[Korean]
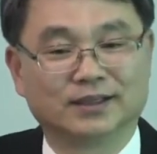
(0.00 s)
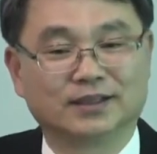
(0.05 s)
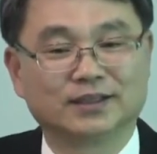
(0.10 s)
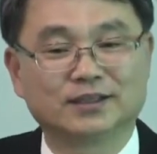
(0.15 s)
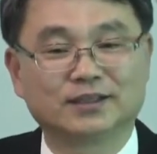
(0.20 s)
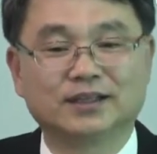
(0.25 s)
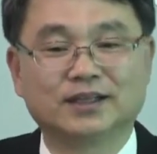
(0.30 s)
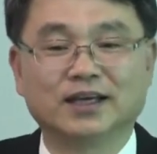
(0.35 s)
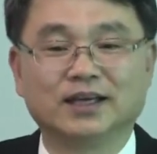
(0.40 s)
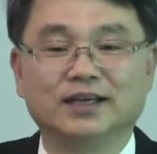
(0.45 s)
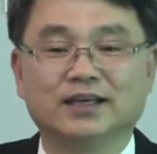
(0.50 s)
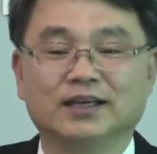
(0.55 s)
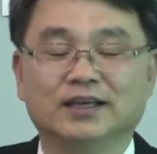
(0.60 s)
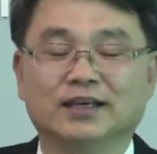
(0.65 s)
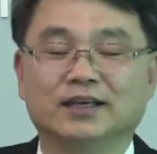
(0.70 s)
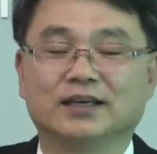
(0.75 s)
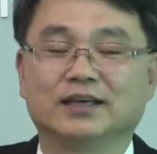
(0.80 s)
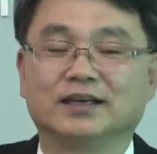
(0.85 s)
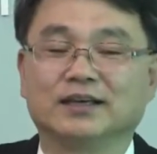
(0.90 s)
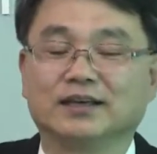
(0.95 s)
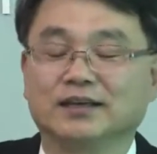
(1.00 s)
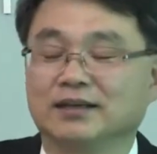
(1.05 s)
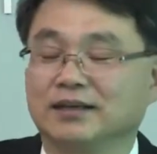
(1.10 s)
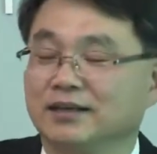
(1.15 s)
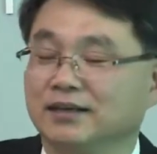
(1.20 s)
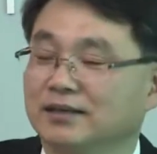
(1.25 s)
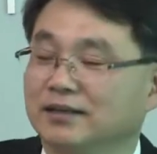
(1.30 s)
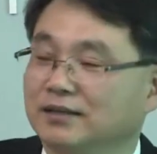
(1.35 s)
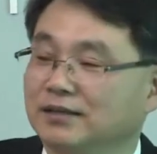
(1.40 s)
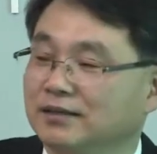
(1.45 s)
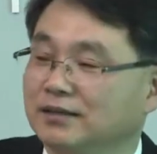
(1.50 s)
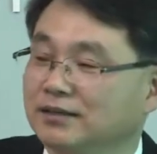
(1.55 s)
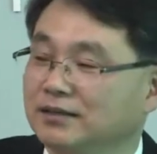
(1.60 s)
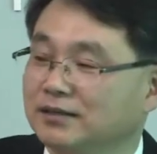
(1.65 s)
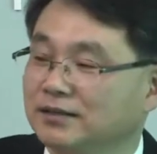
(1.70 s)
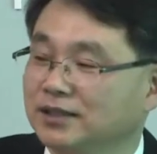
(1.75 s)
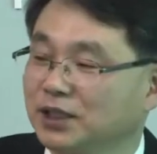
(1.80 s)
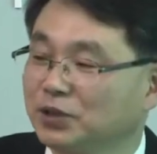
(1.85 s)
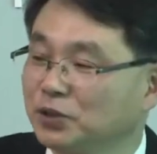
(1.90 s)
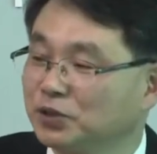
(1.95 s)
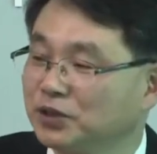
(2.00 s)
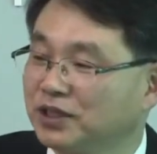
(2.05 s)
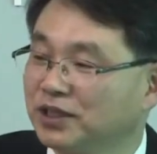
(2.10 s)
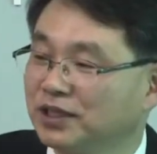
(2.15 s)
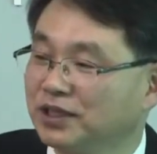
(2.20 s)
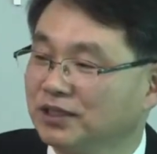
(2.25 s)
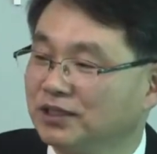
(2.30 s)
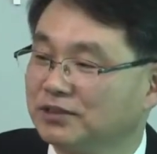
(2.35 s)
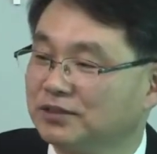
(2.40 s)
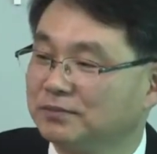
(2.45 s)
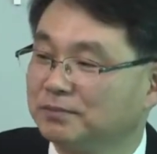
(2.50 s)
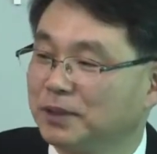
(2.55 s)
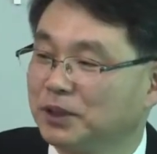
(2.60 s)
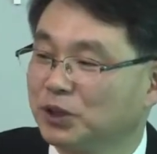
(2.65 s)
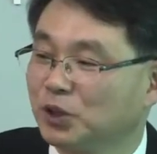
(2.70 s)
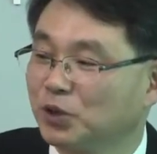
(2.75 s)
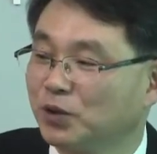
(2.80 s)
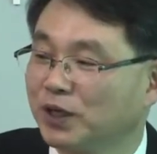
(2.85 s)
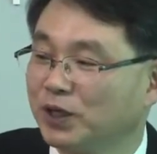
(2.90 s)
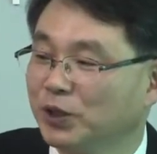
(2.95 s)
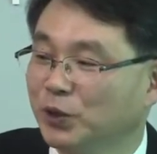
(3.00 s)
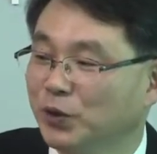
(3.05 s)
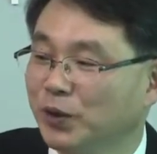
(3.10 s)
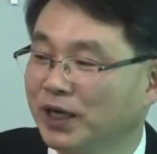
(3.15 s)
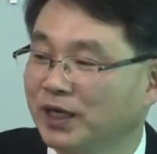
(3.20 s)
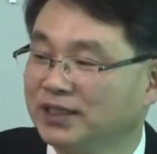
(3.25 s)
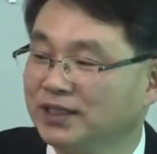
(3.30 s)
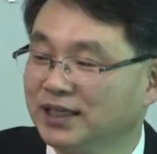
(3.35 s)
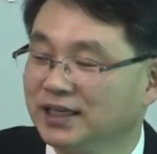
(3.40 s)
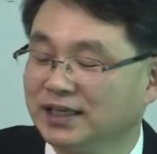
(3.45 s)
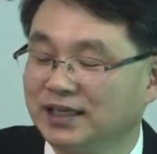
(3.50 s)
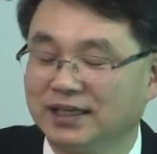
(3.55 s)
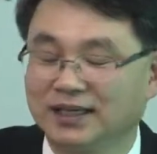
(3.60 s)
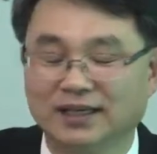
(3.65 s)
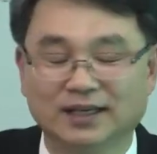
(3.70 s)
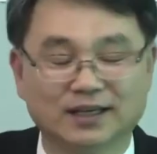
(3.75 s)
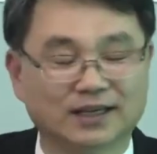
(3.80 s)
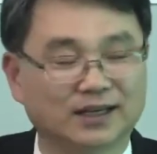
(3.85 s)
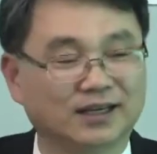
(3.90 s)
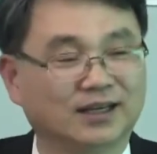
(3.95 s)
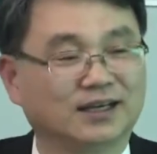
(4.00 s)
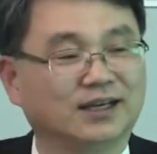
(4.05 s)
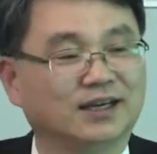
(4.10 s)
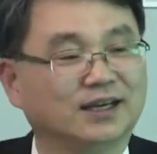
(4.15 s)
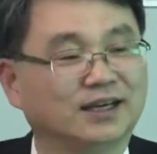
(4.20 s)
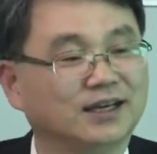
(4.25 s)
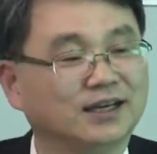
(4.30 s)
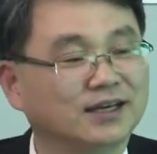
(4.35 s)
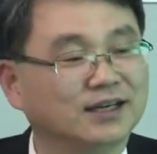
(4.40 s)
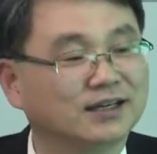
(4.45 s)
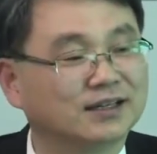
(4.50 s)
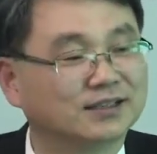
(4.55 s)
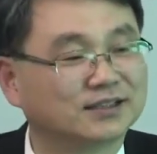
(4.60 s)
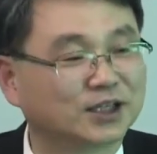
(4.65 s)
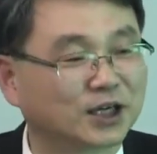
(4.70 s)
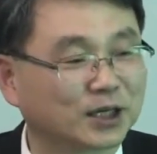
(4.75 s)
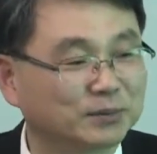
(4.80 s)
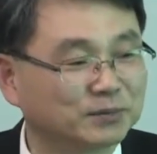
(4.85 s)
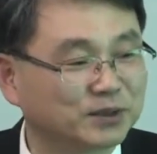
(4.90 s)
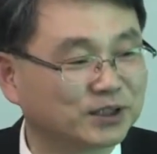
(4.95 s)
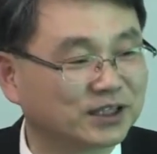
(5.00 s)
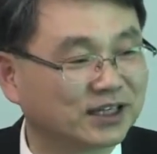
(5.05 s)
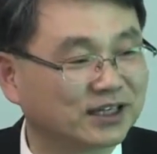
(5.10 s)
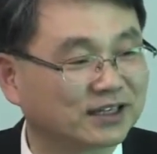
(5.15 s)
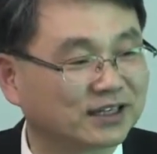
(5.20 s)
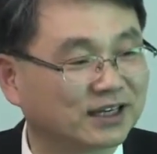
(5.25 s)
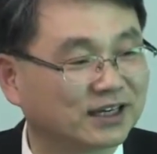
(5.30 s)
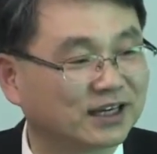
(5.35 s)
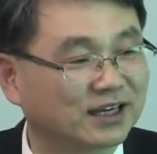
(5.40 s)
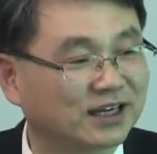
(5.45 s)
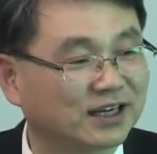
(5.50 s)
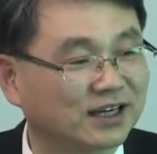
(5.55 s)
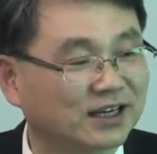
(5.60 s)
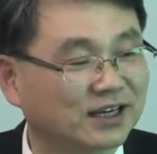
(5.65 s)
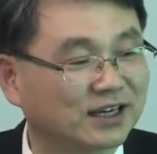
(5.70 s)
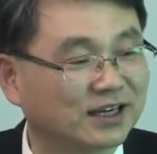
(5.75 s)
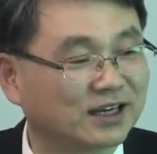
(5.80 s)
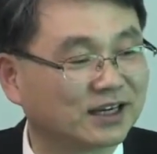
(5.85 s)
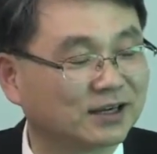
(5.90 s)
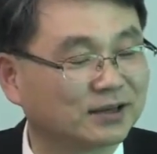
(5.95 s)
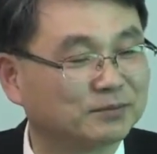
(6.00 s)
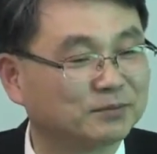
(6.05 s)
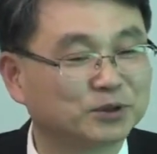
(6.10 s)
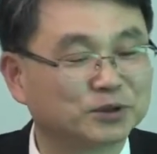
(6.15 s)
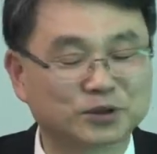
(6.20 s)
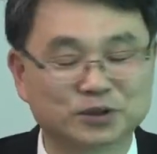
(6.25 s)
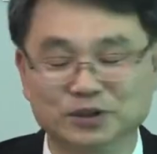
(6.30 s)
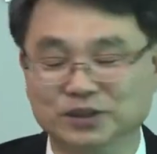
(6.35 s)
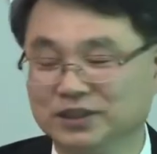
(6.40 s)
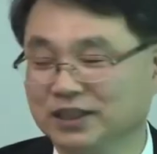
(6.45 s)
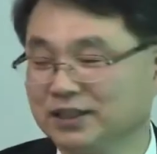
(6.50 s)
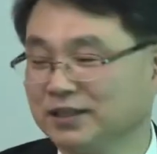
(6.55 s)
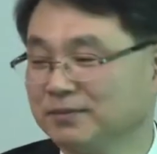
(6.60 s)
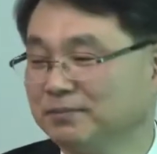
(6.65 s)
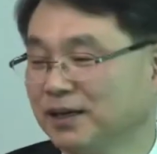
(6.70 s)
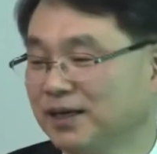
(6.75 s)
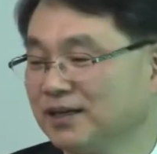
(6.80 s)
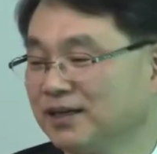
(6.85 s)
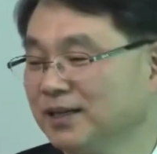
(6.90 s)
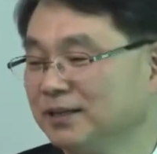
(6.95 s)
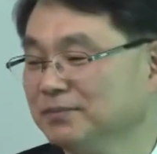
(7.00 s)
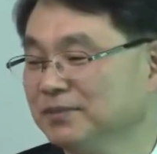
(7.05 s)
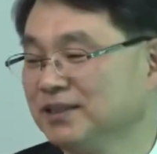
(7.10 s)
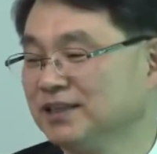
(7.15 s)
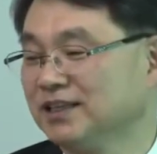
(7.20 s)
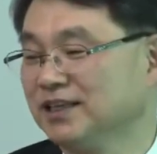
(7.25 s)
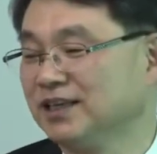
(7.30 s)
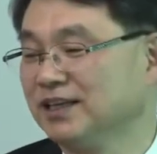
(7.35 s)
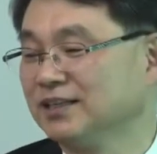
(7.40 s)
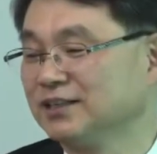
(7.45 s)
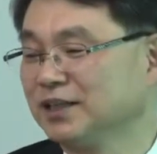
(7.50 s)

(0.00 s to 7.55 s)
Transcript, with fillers: 그때 이 사도들이 베드로와 요한이 아, 사람들에게 무슨 이제 말을 합니다.